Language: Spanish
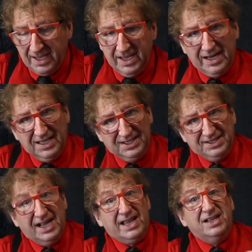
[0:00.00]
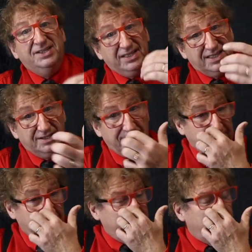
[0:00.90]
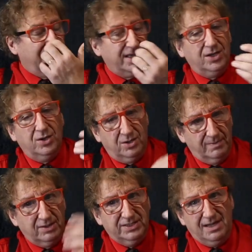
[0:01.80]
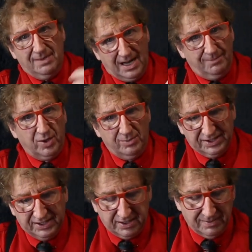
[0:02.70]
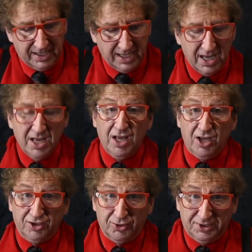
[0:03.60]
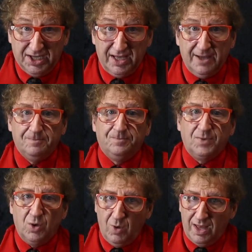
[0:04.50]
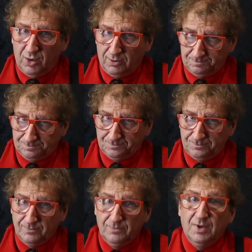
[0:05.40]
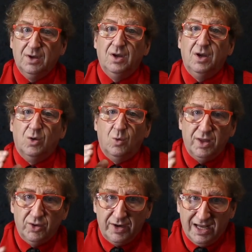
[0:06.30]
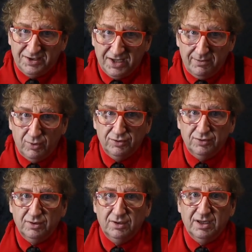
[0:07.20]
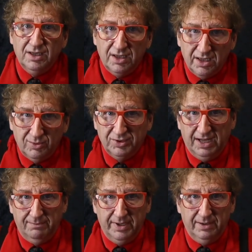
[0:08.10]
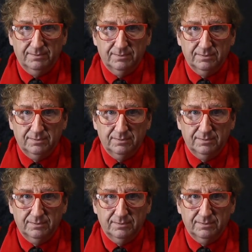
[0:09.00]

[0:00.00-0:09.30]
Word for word: y gracias a que existe ese pensamiento mágico, los magos de la maga podemos hacer magia. Sucede cuando cuando nacemos y tenemos hambre.